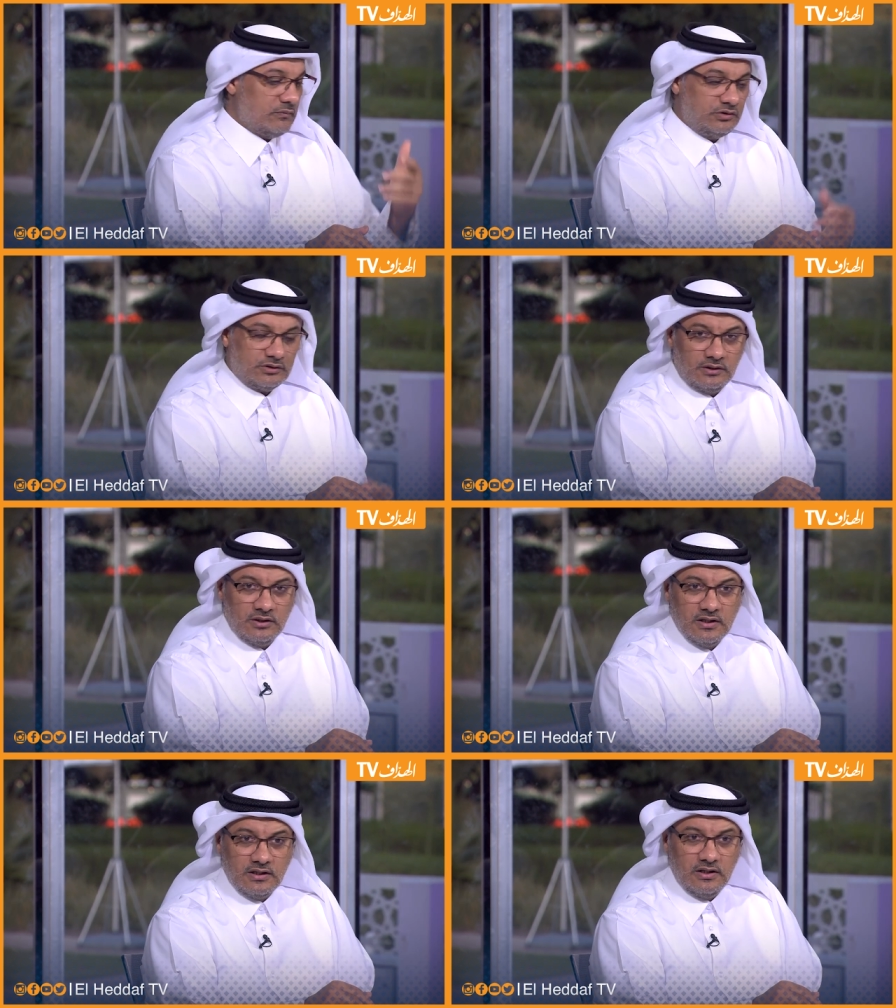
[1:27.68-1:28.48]
مش
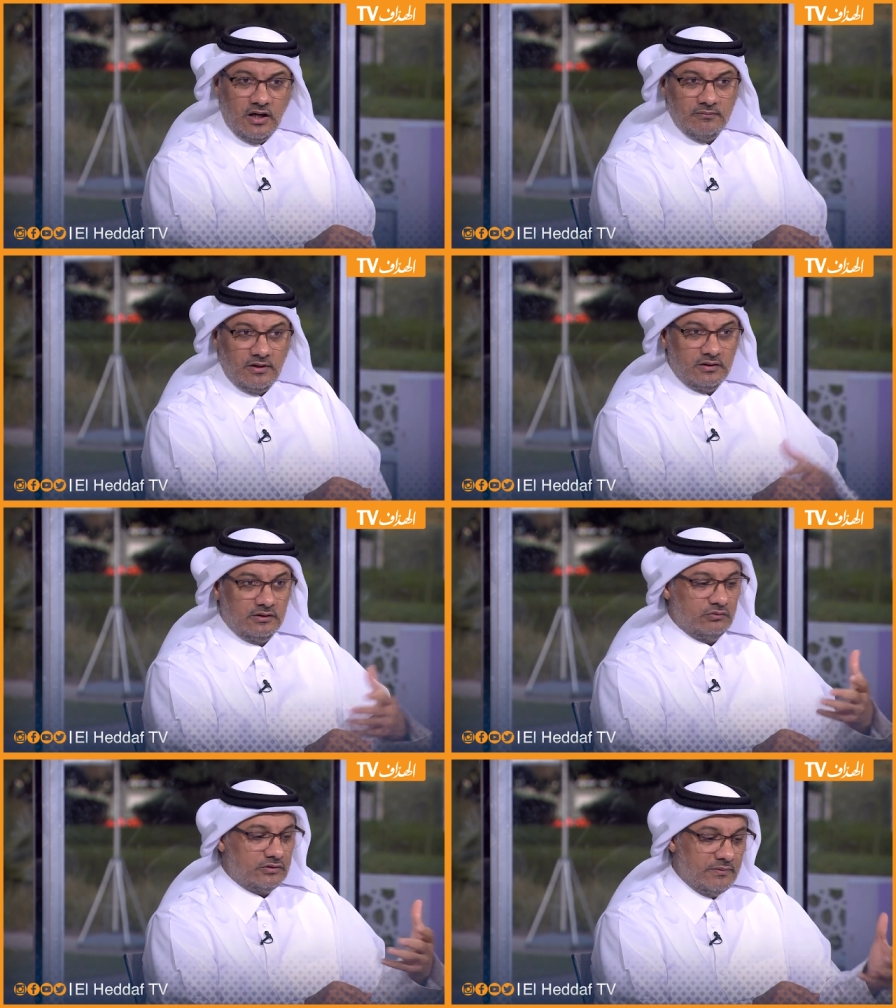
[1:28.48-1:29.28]
لاعب
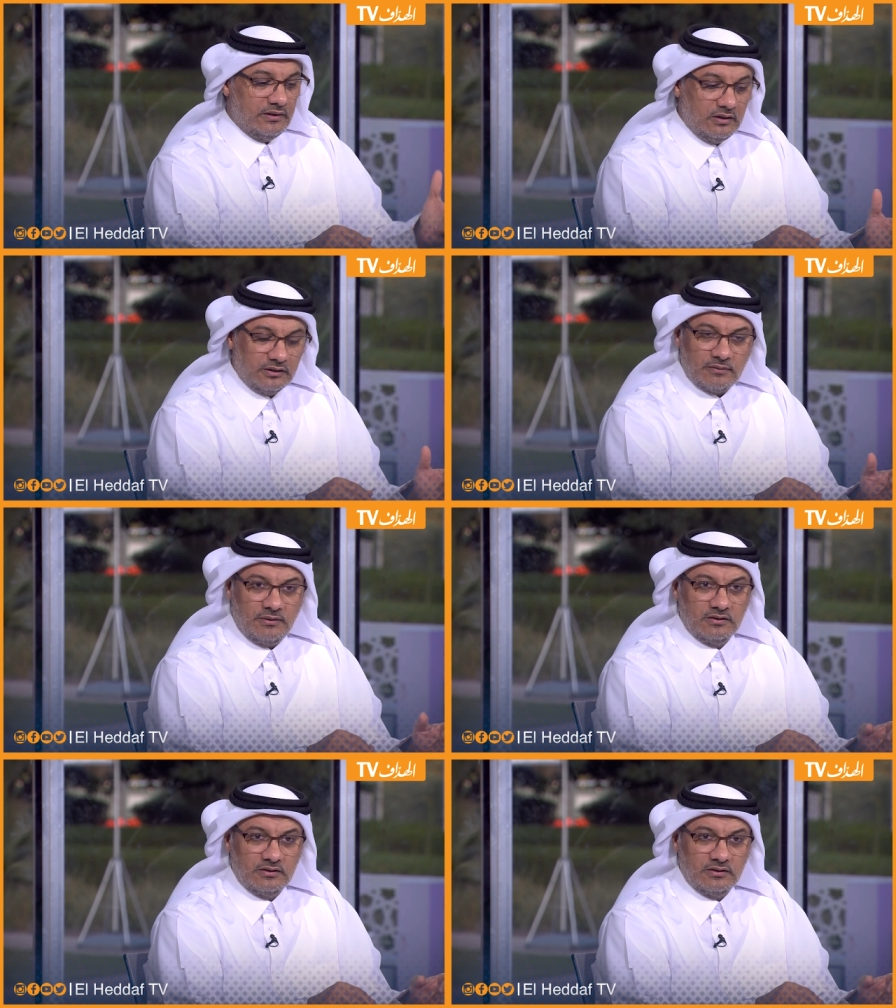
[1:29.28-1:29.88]
عادي وتبنى لا طبعا